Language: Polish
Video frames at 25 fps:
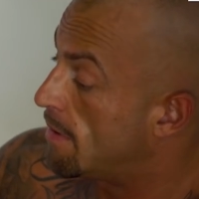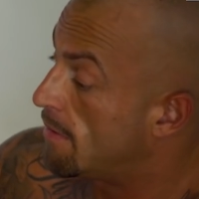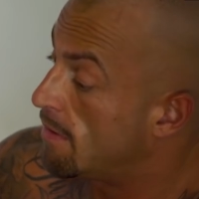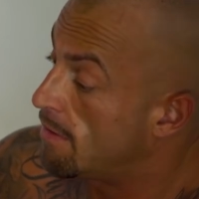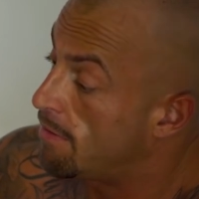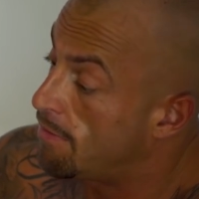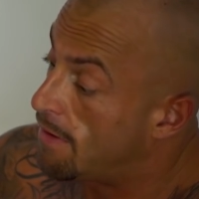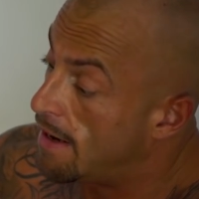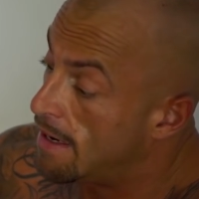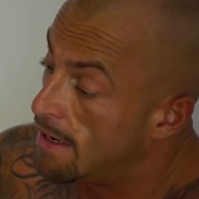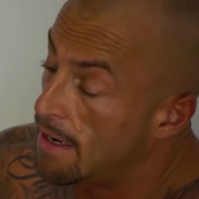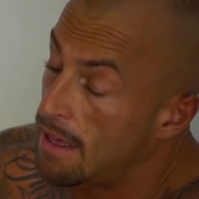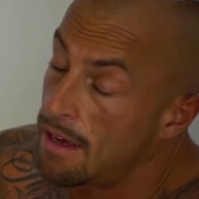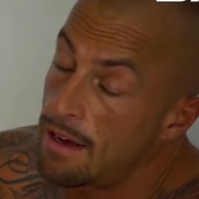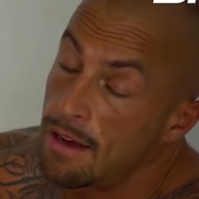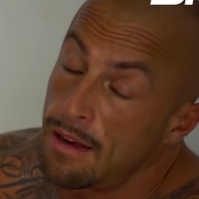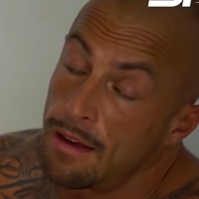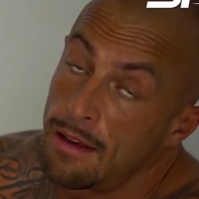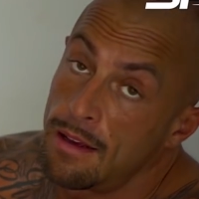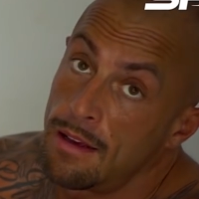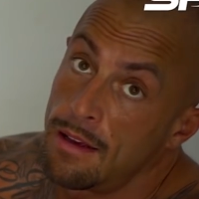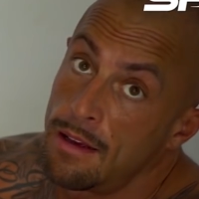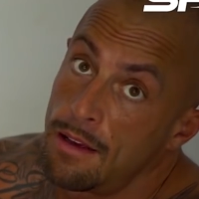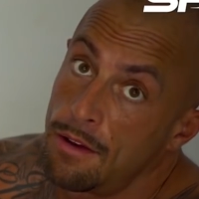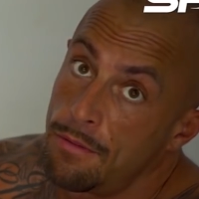naprawdę
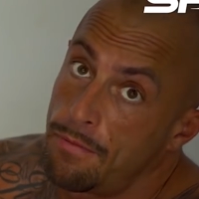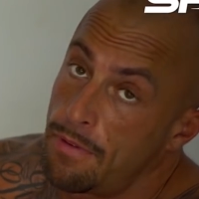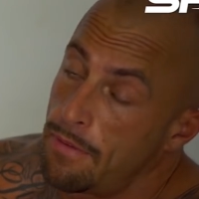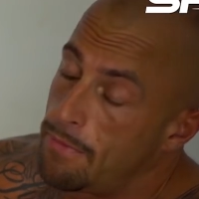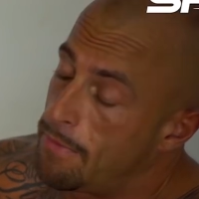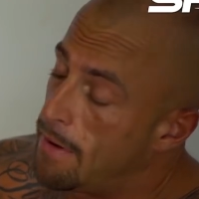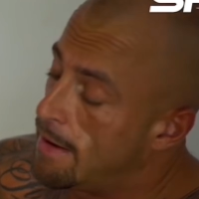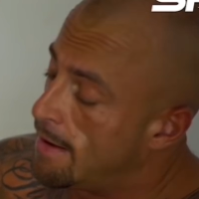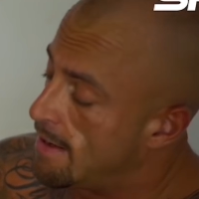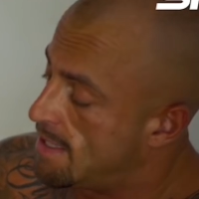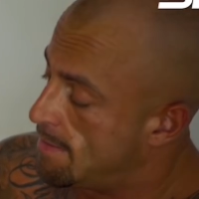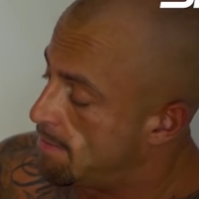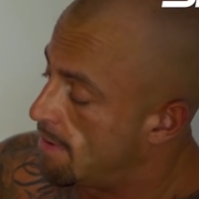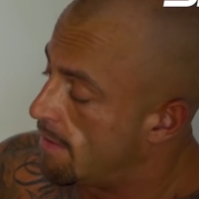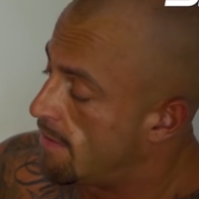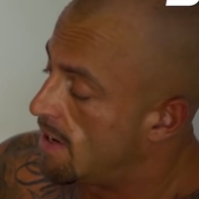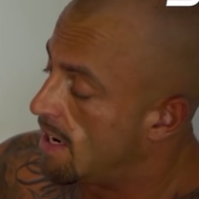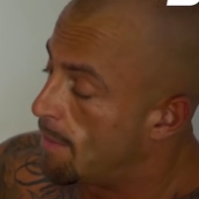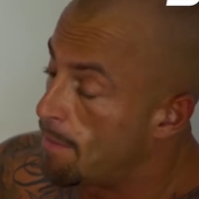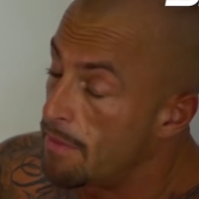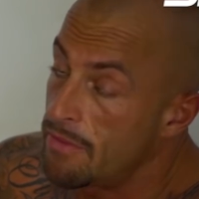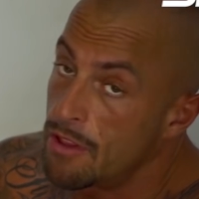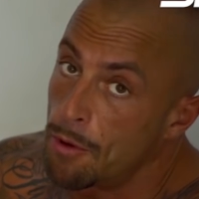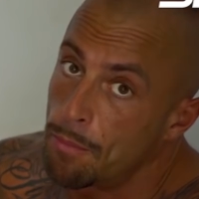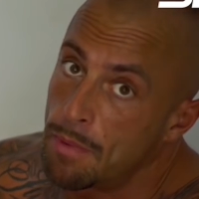fajna, fajna
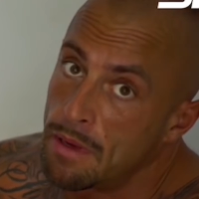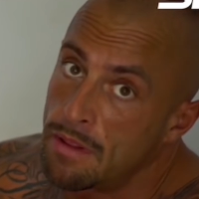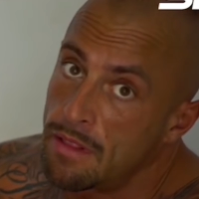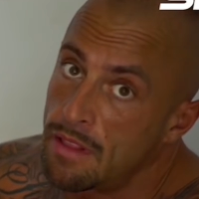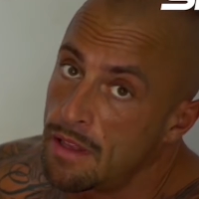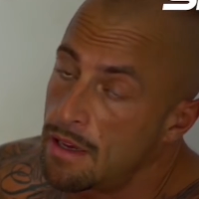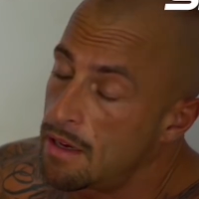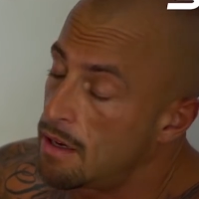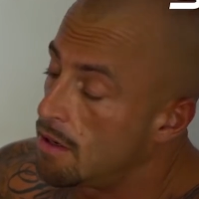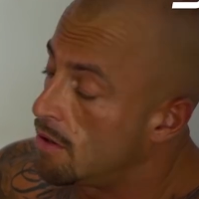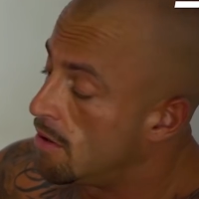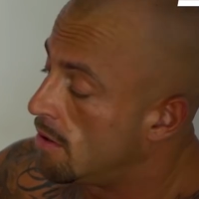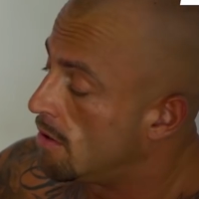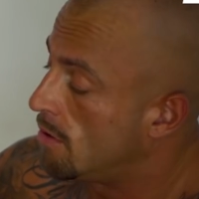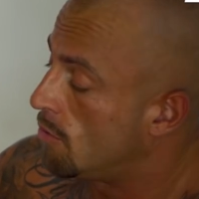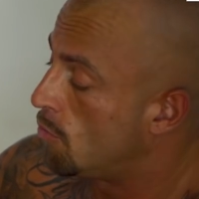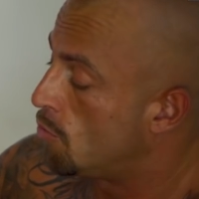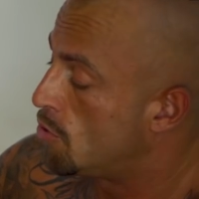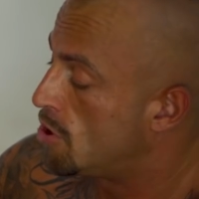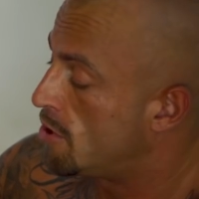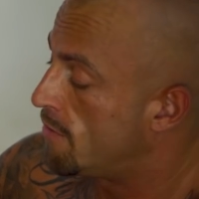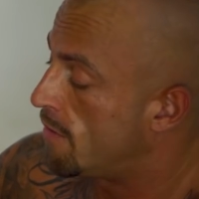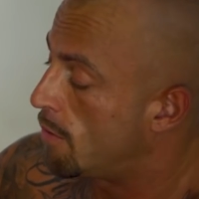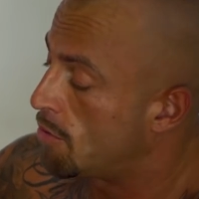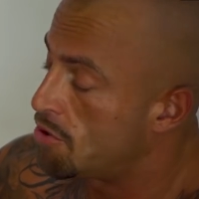sprawa, na pewno będę
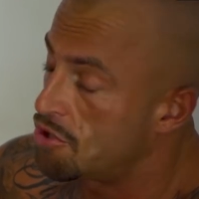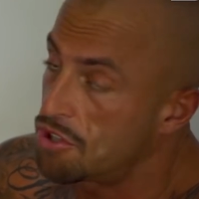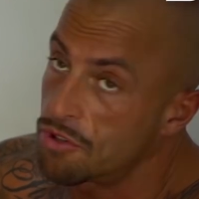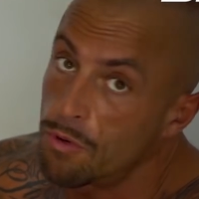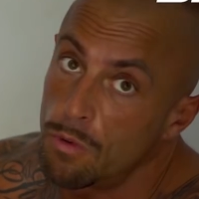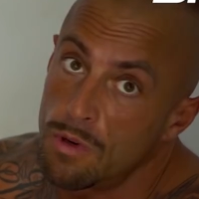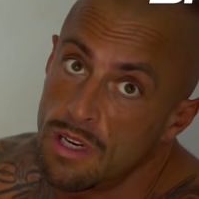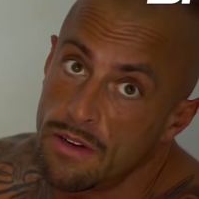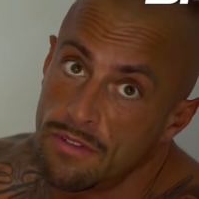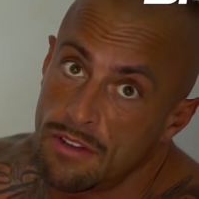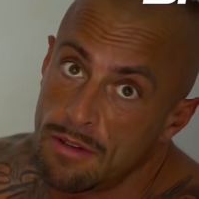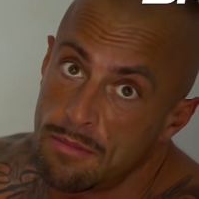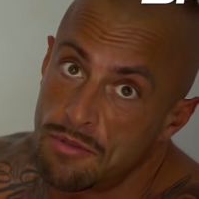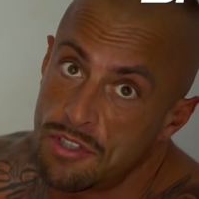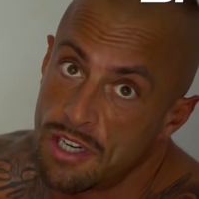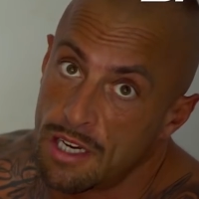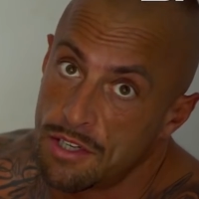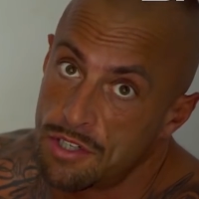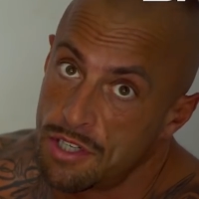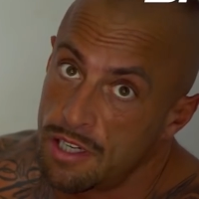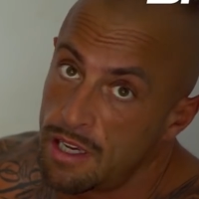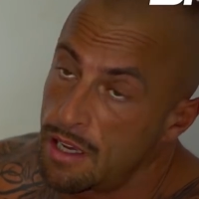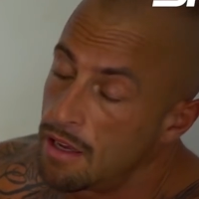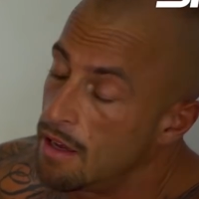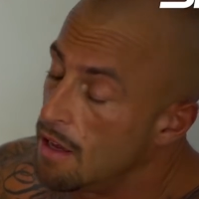używał szczególnie w tym
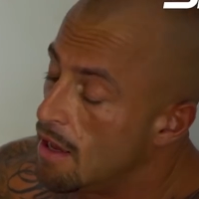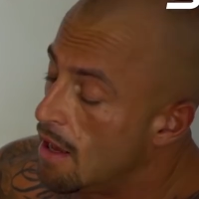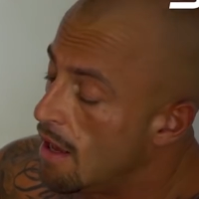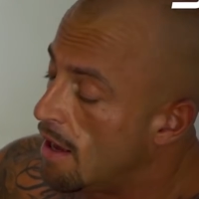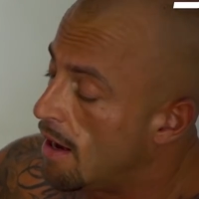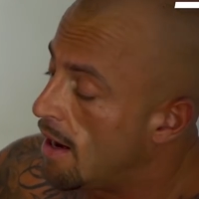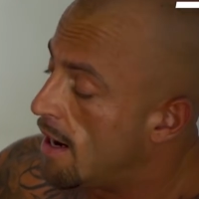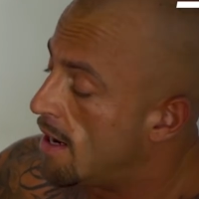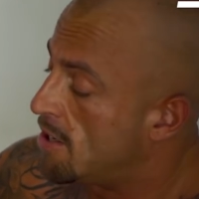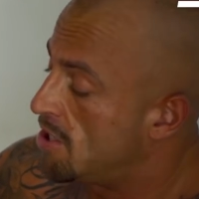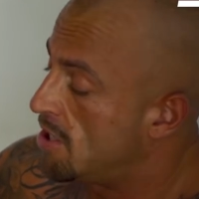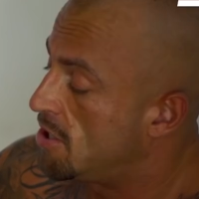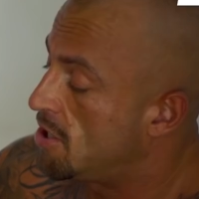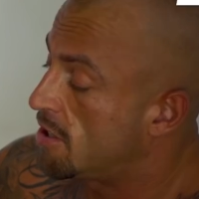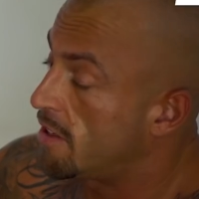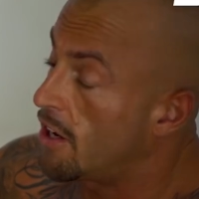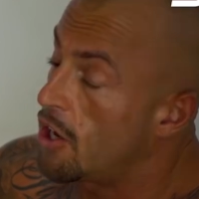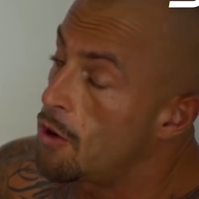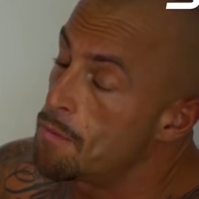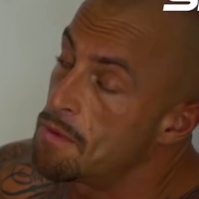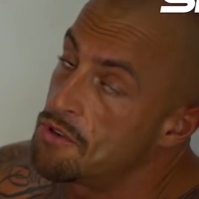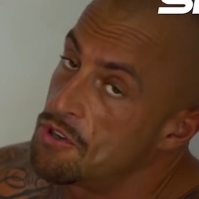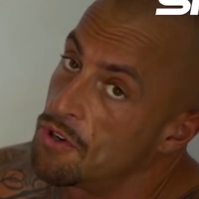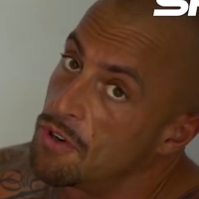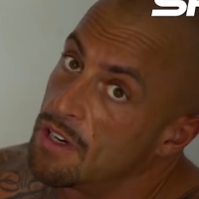czasie, a że
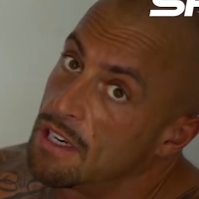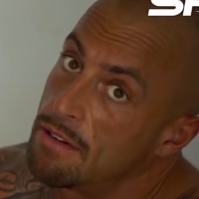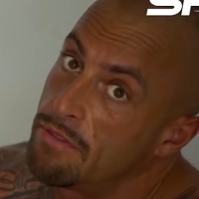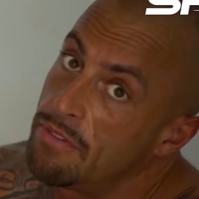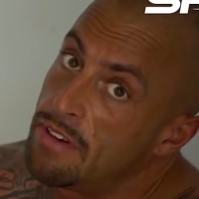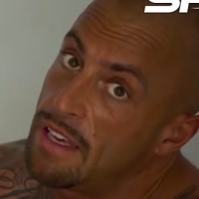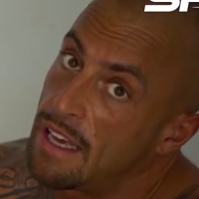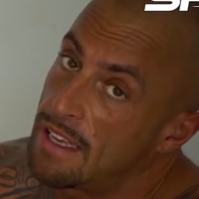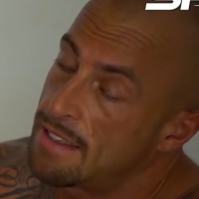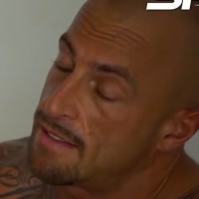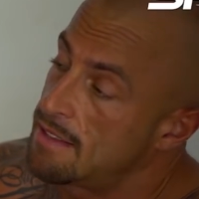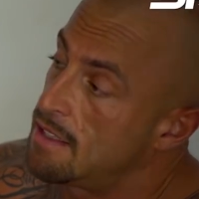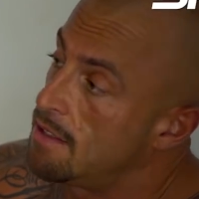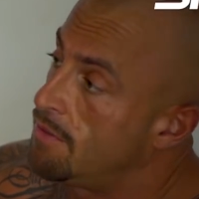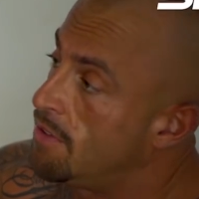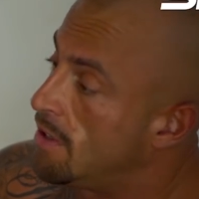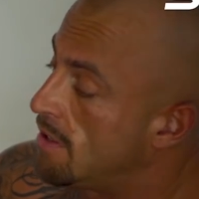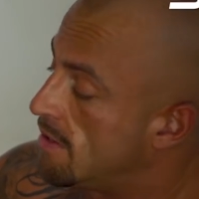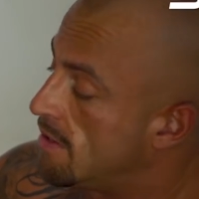czekają mnie ciągle wyjazdy,